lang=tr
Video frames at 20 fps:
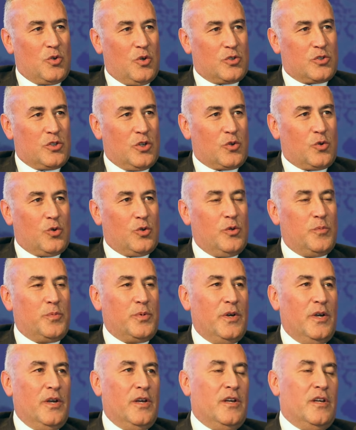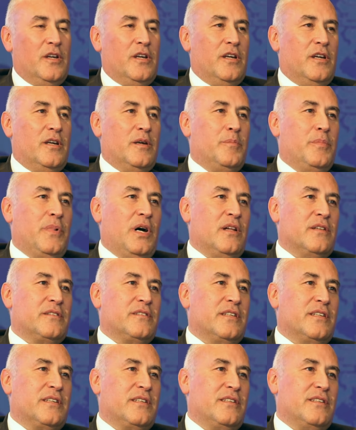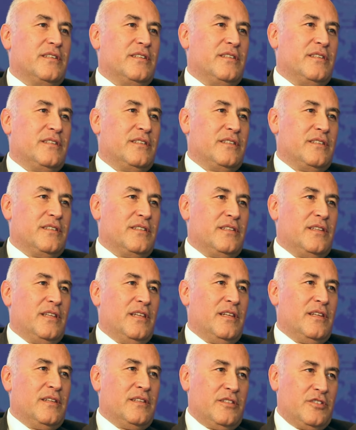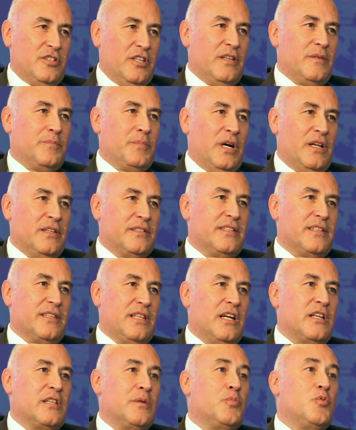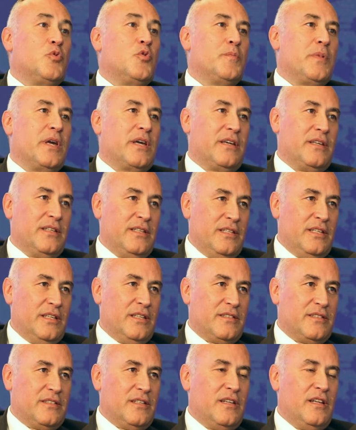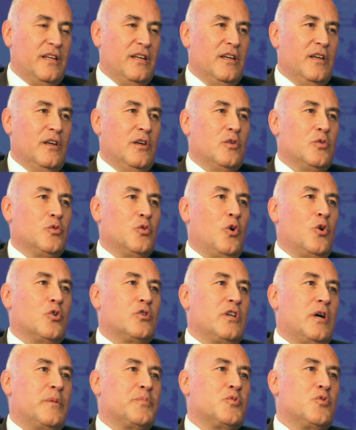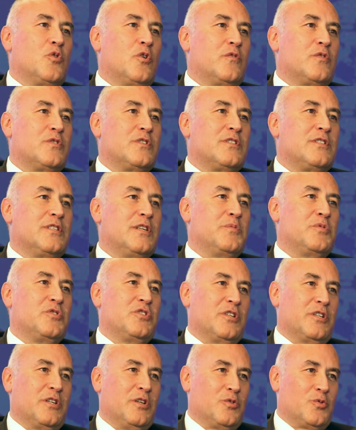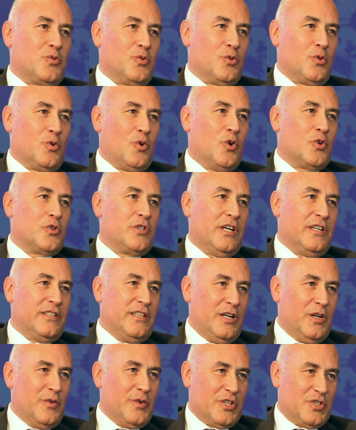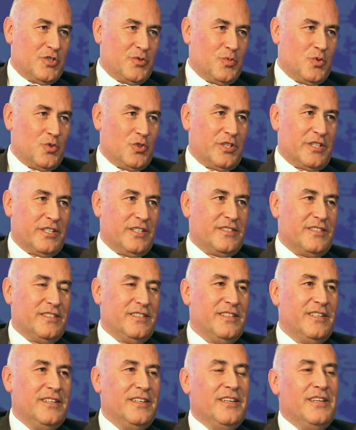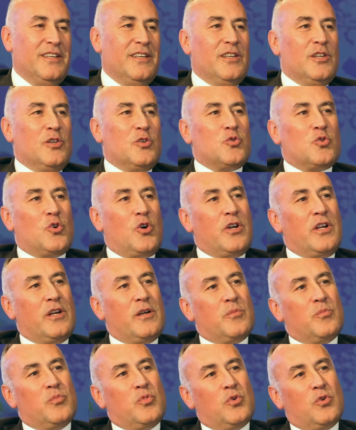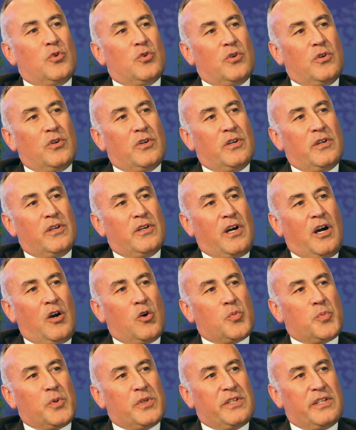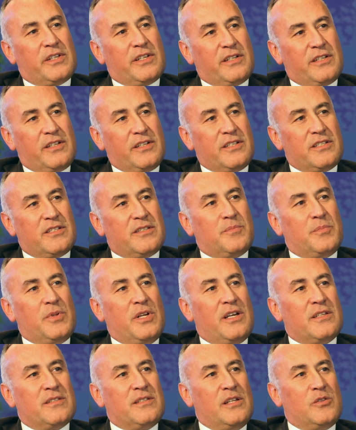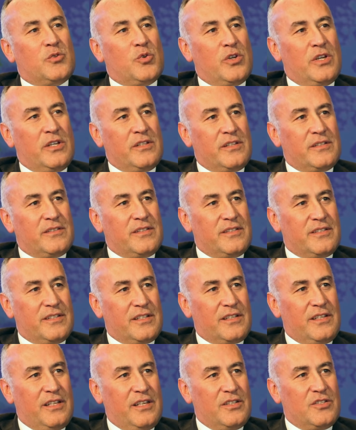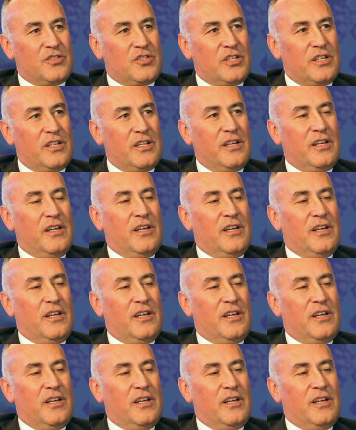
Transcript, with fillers: ortak olup ee, Baltik e, şey Baltikler'de büyümek niyetiyle Nortap Services diye bir şirket kurduk. Ortağı da Havaş bu şirketi. Evet. Sonra bu e, Avrupa'daki kriz biraz Letonya'yı da tetikleyince